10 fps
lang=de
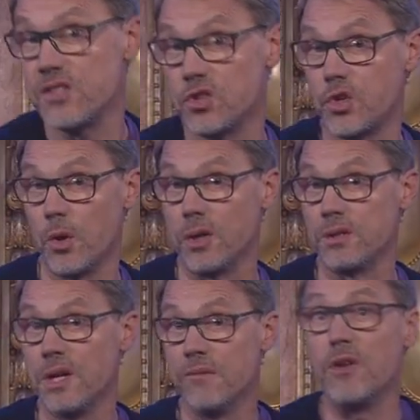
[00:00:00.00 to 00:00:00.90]
dass er
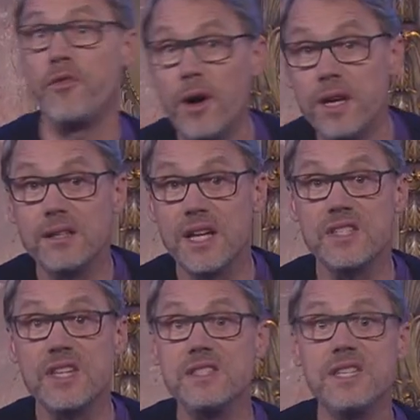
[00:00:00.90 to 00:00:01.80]
stört. Wer fordert,
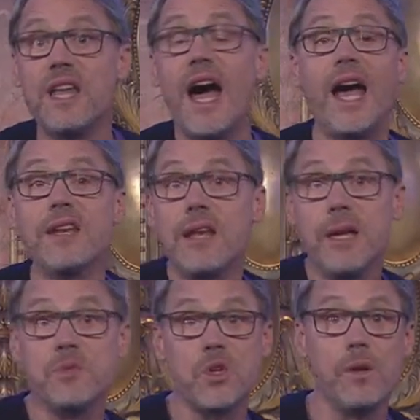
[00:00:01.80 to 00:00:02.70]
dass die sich da
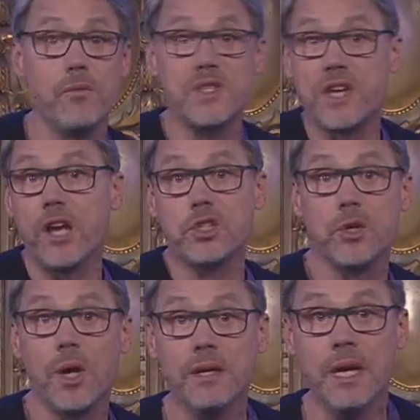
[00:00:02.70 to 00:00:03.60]
ankleben sollen, wo es keinen
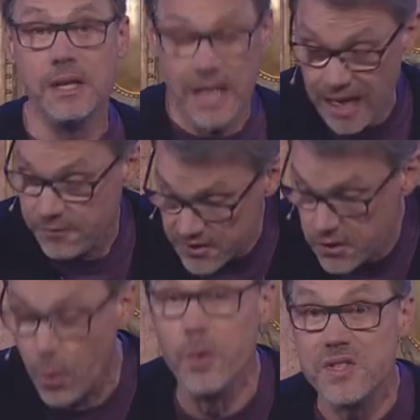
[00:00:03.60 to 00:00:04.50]
stört, der hat
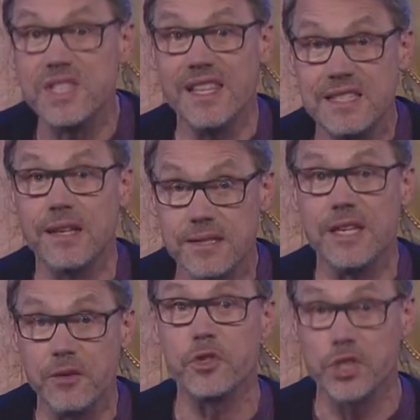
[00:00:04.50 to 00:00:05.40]
was Grundsätzliches
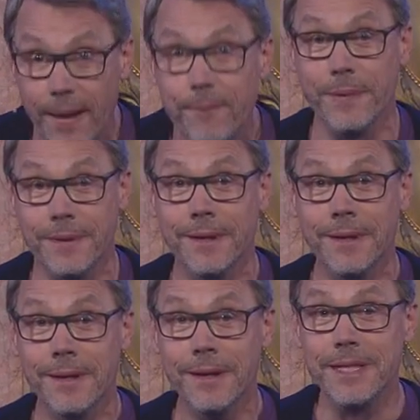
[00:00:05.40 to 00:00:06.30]
nicht verstanden.
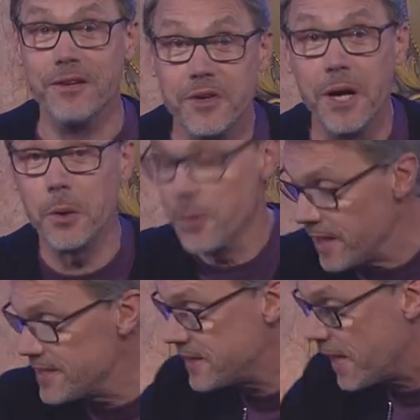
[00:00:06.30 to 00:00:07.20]
Die Wirkung
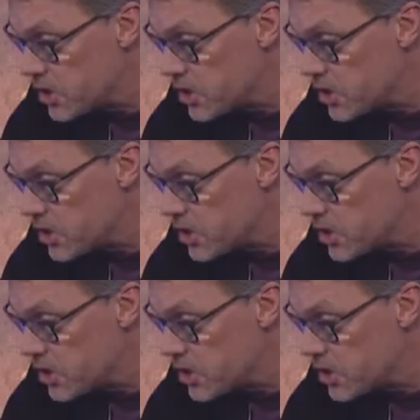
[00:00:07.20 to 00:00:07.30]
ist der